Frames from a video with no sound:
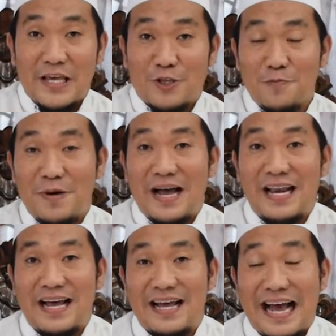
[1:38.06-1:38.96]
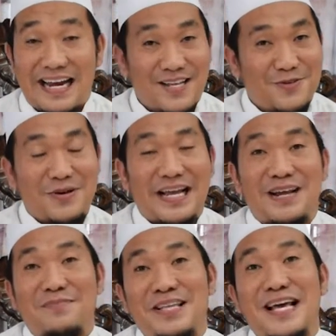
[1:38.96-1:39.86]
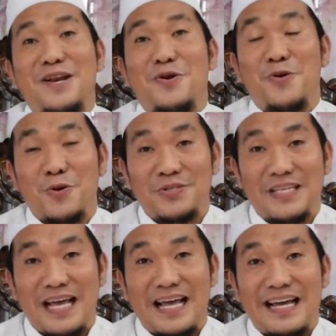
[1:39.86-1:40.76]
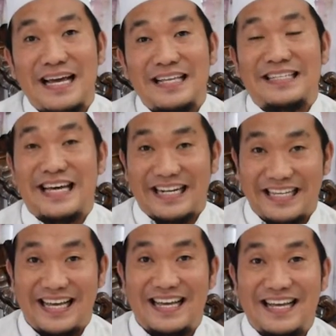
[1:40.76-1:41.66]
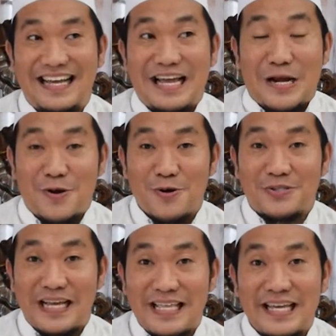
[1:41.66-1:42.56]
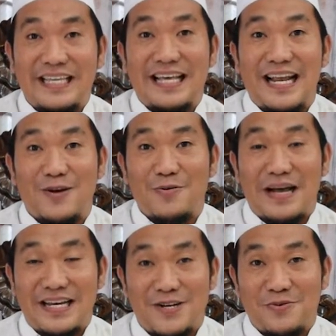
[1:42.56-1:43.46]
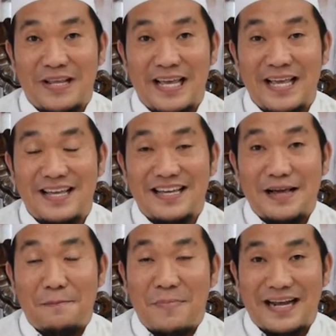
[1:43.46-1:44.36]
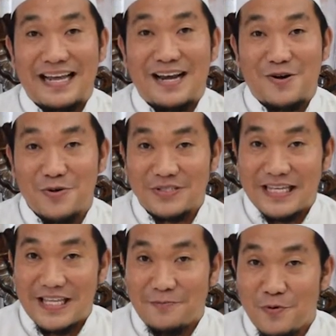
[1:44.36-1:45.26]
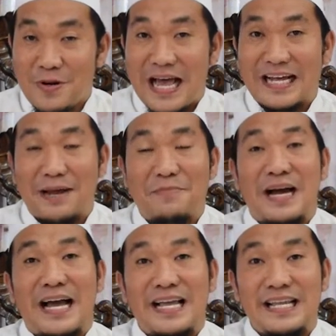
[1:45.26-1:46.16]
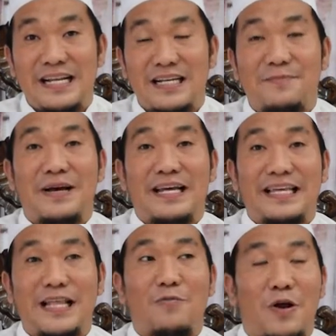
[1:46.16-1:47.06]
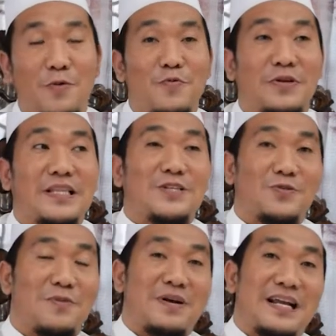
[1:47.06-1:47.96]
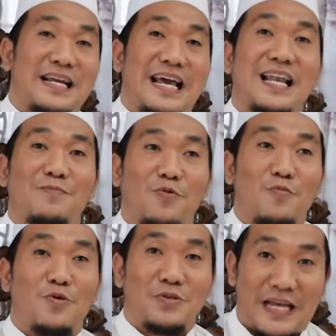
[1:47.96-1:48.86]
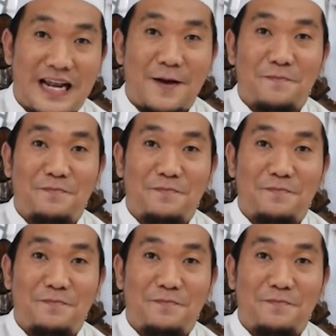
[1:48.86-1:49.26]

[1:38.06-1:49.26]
Itu pahala. Ada juga yang namanya dosa jariah. Dosanya kita lakukan di dunia, maka dosanya pun akan mengalir kepada kita walaupun kita sudah berada di alam kubur sana.